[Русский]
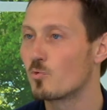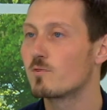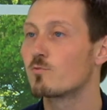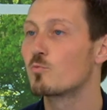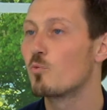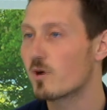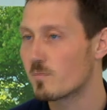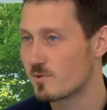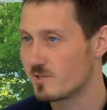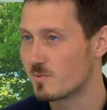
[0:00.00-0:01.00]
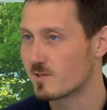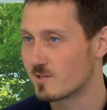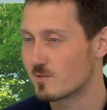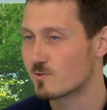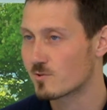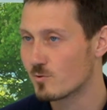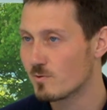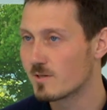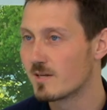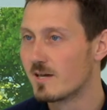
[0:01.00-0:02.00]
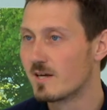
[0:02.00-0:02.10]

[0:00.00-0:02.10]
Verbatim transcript: более в глубоком понимании этого слова,